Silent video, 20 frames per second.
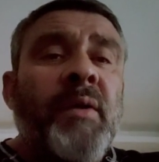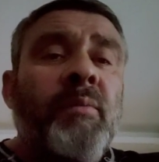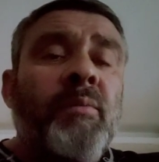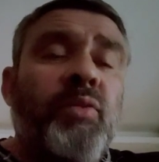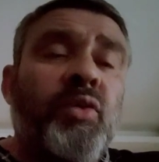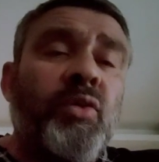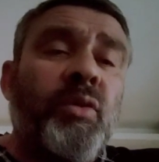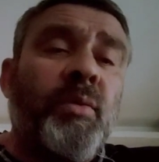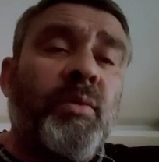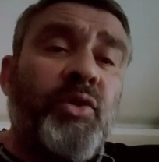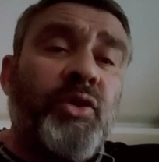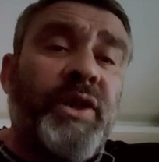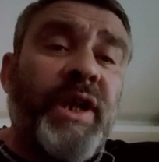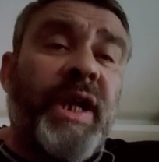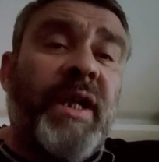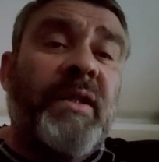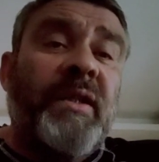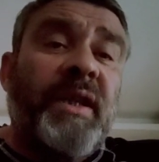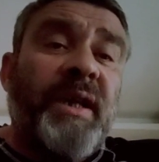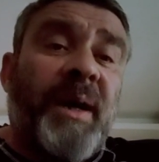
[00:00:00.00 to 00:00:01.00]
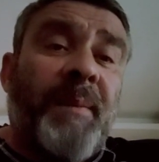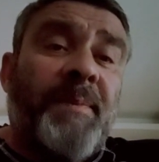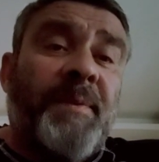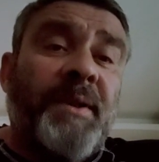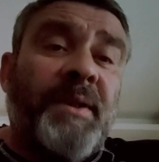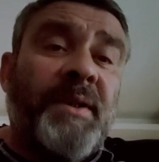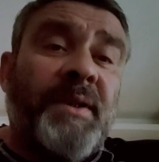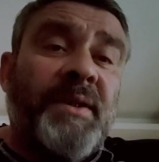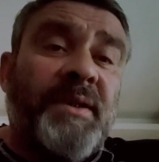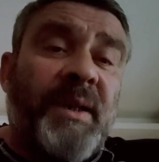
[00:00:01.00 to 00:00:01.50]
Bunu bu şekilde
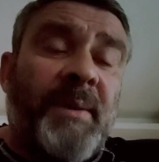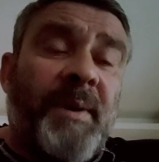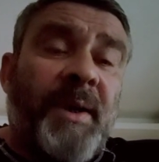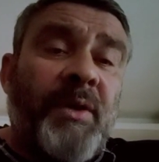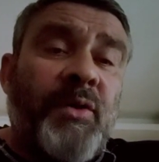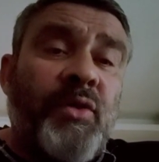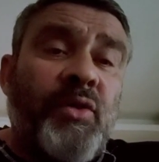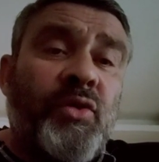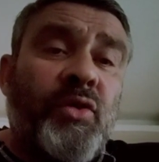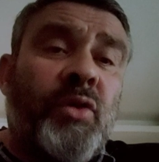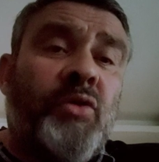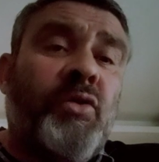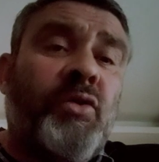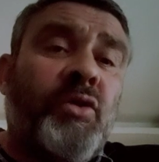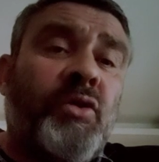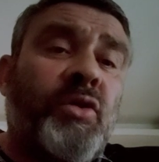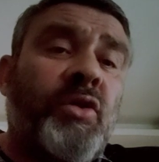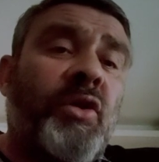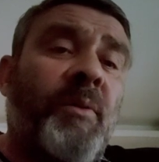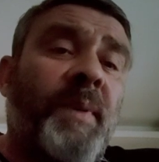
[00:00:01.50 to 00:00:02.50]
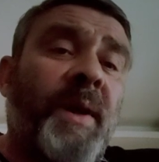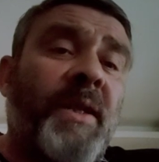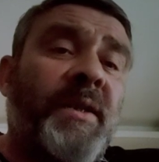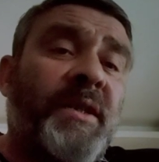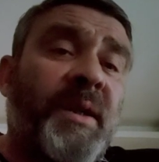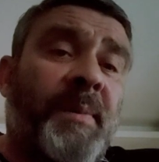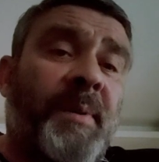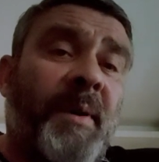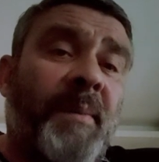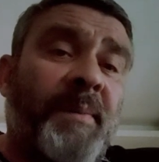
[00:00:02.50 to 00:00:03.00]
yaptığınız zaman 130 kilo bench
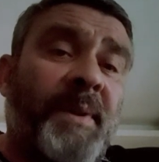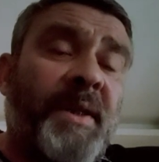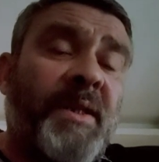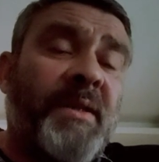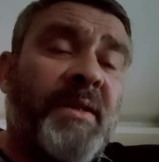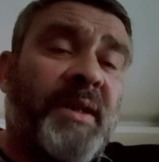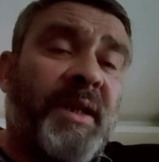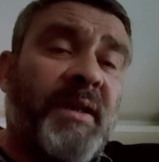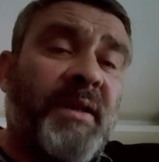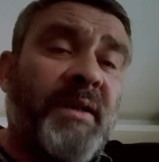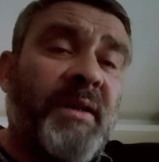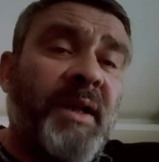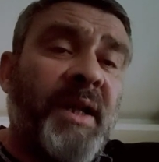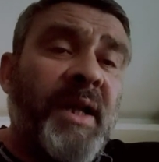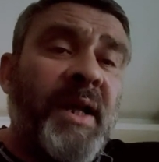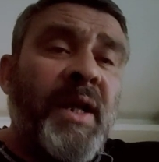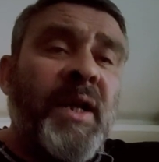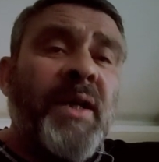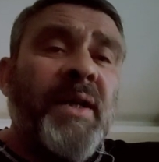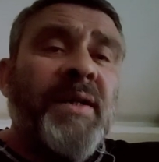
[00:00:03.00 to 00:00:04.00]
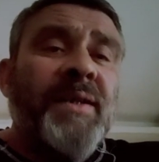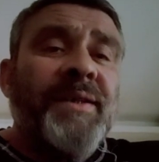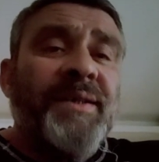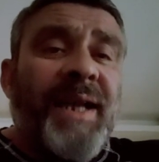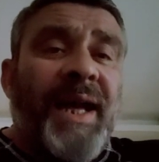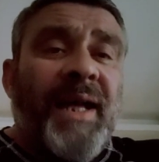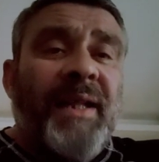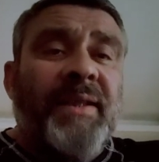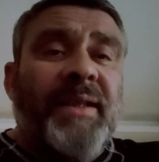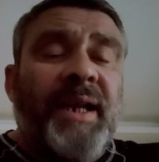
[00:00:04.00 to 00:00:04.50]
yapan bir insanın
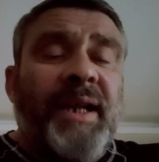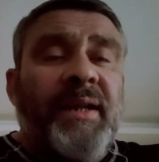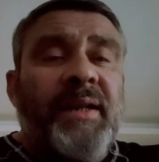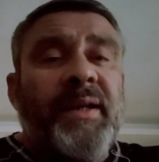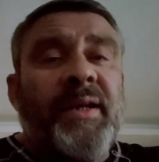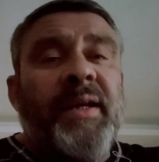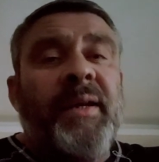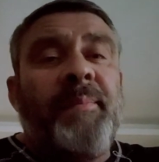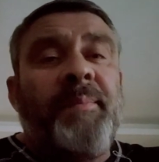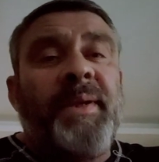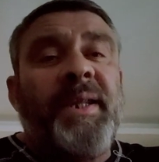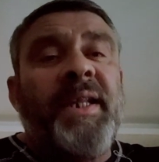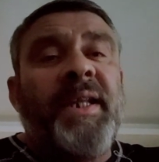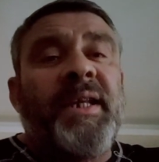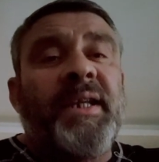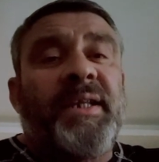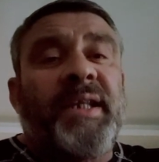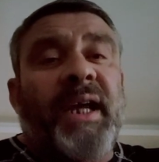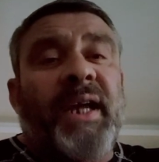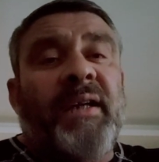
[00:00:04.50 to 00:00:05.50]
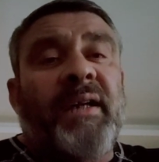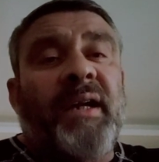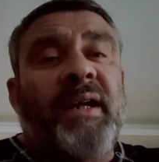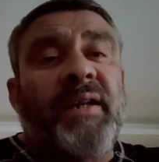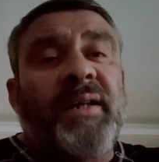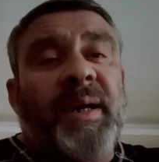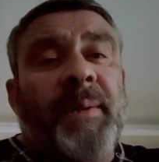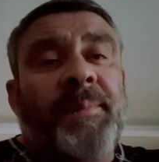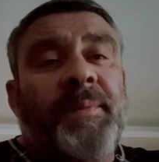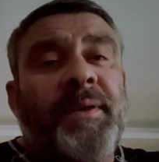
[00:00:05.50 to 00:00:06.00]
zaten 1-2 e,
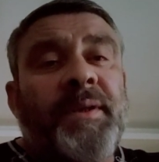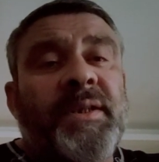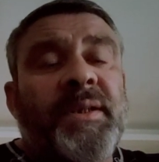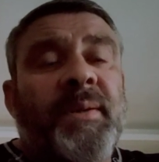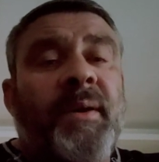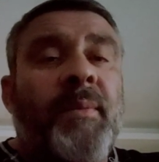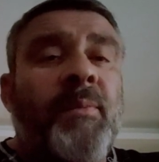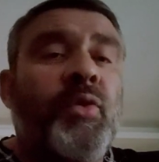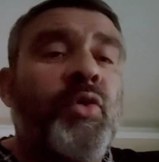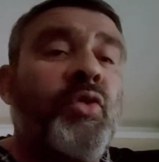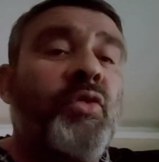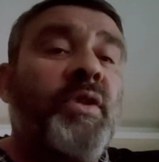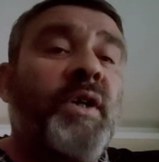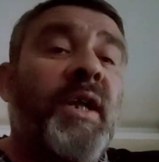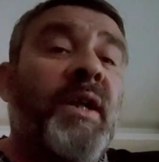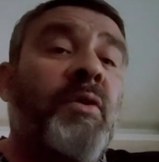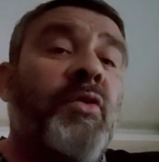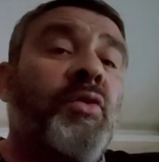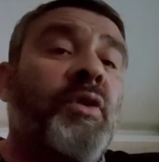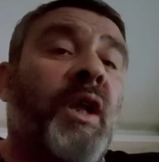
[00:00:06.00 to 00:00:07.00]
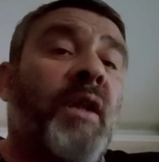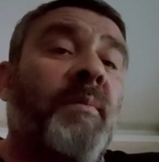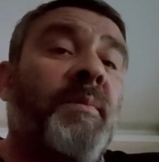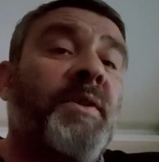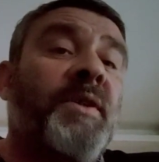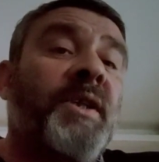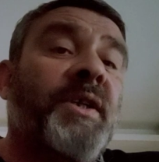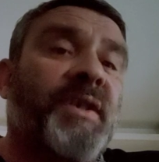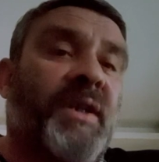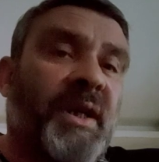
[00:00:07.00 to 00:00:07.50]
tekrarla yaptığı zaman bu
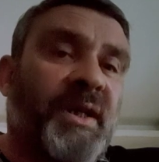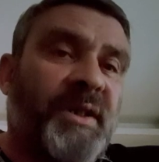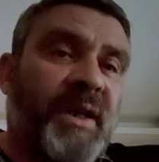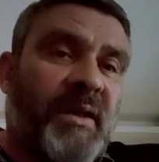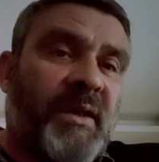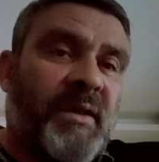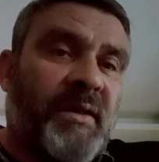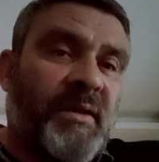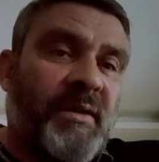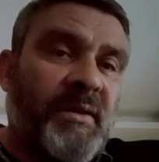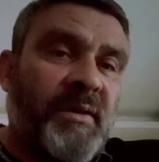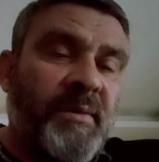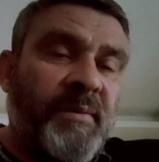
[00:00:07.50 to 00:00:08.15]
150-160'a çıkacaktır.